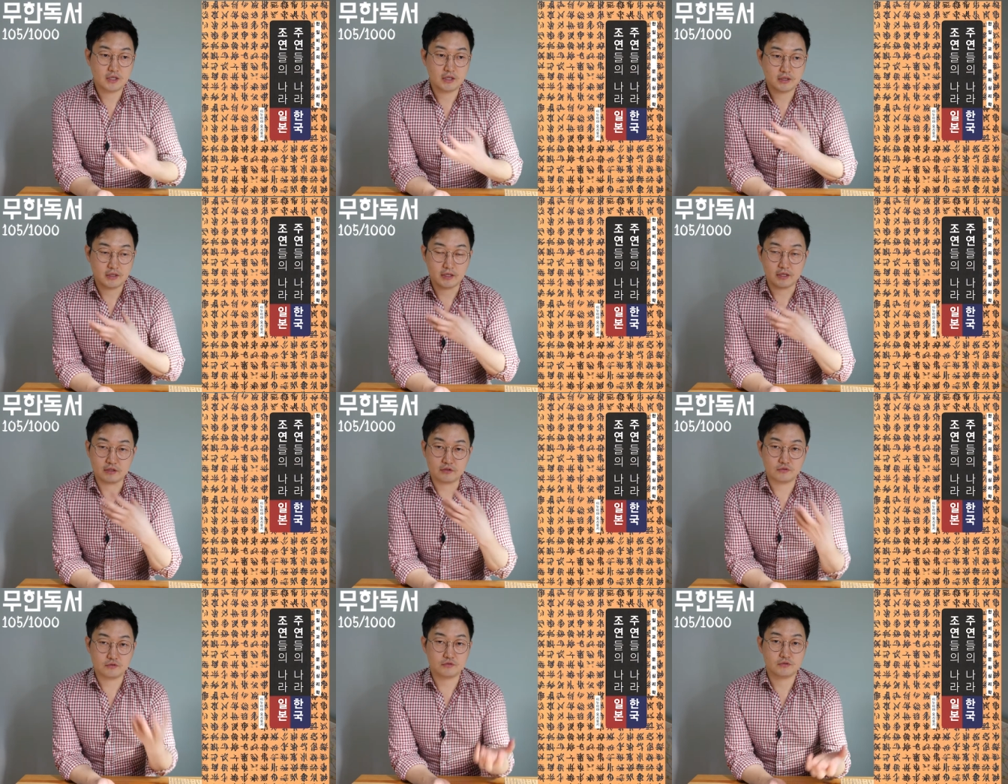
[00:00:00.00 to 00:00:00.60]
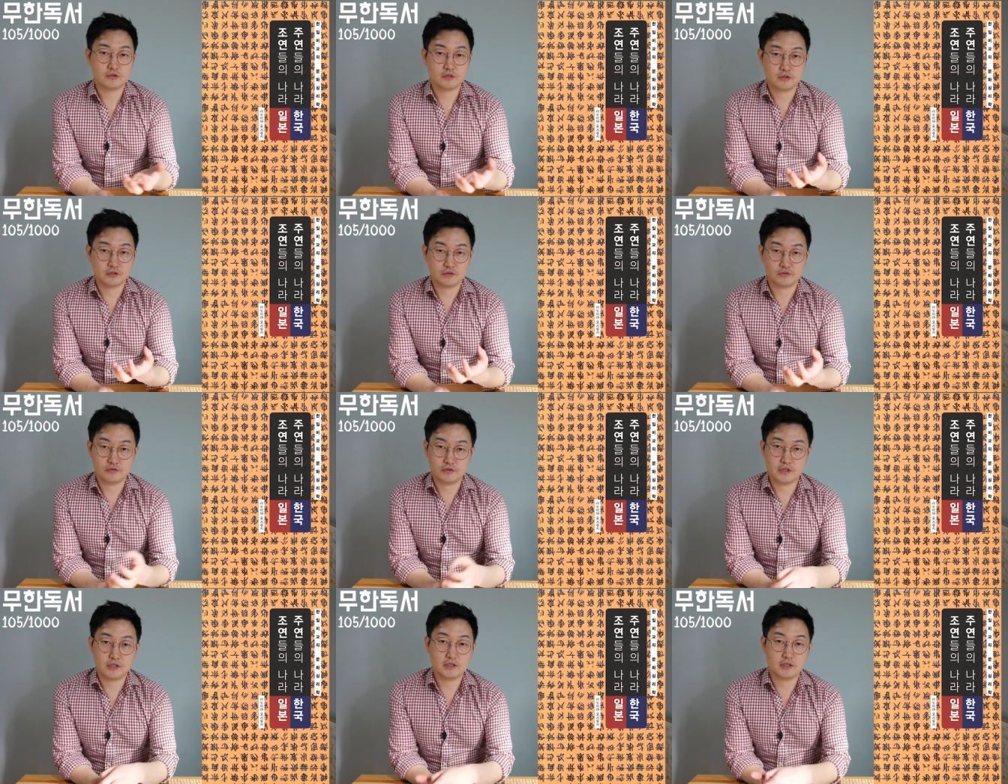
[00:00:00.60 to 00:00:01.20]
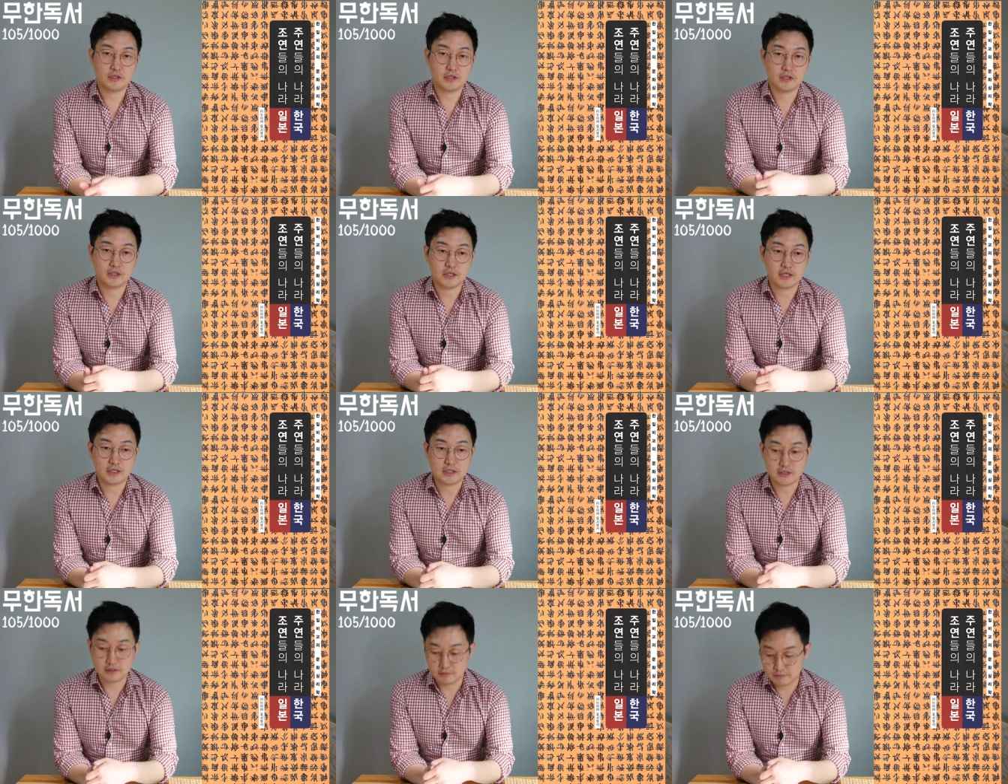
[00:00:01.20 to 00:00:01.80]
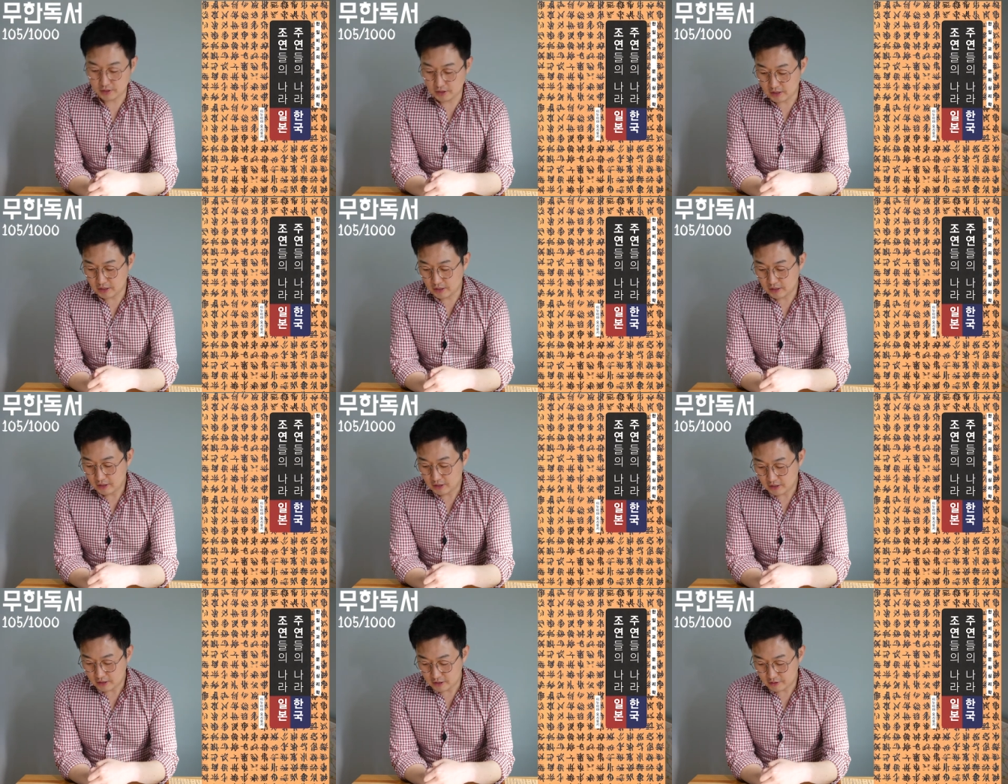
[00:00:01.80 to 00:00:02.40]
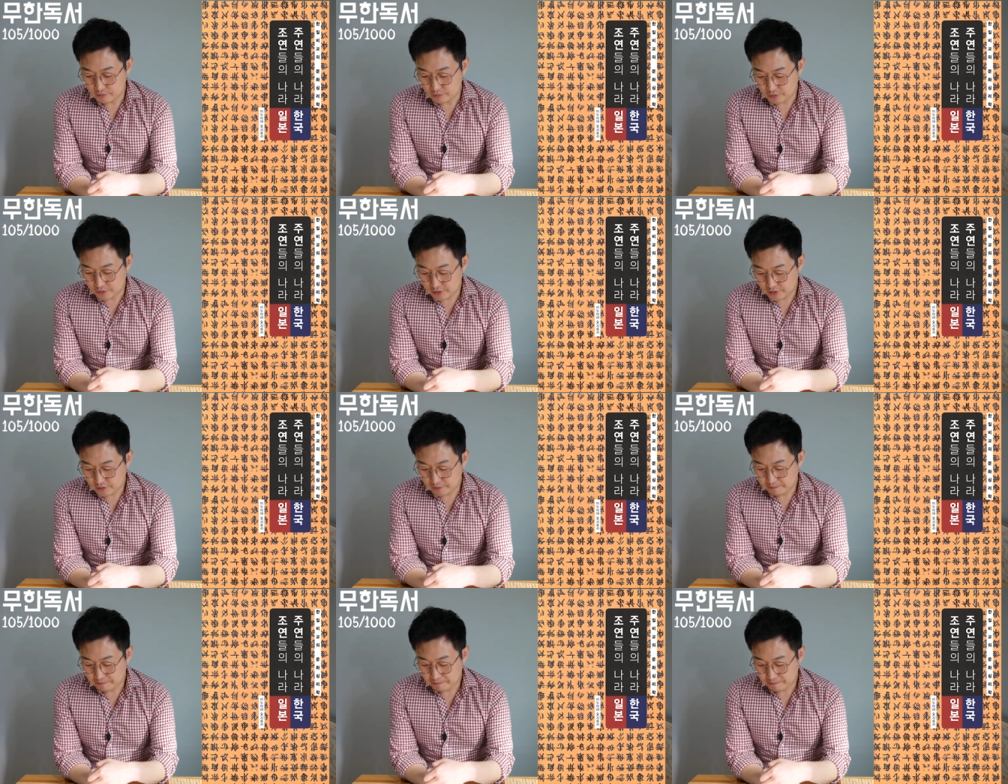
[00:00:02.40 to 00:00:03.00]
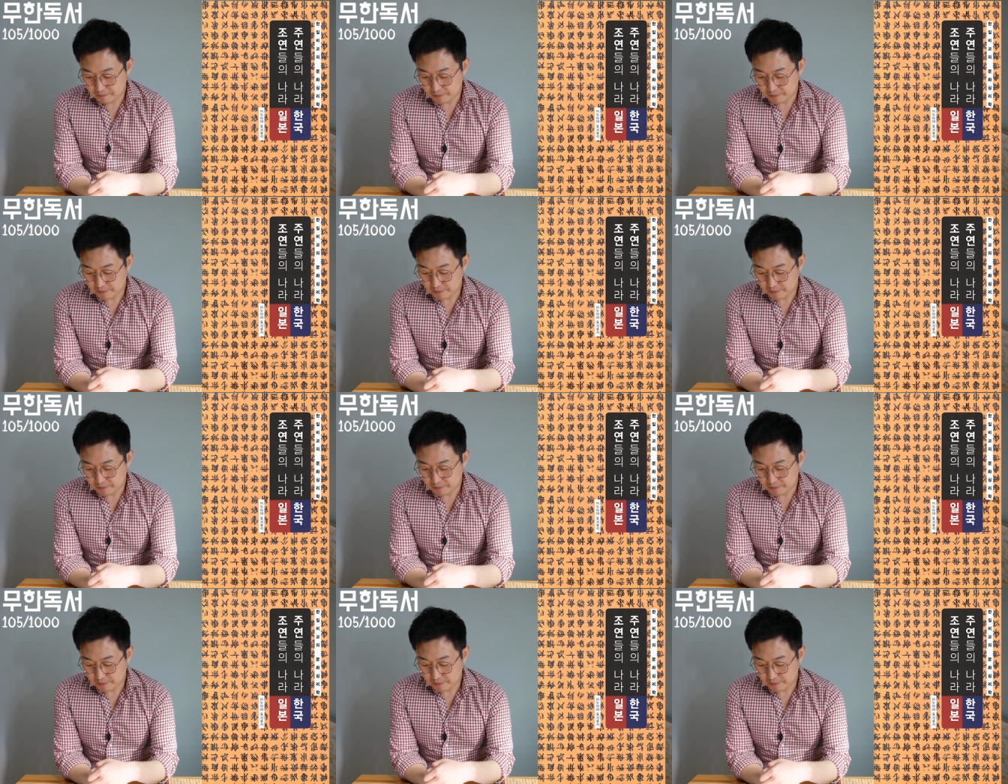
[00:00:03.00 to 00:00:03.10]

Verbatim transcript: 내가 주는 그 주체적인 이야기지만 일본은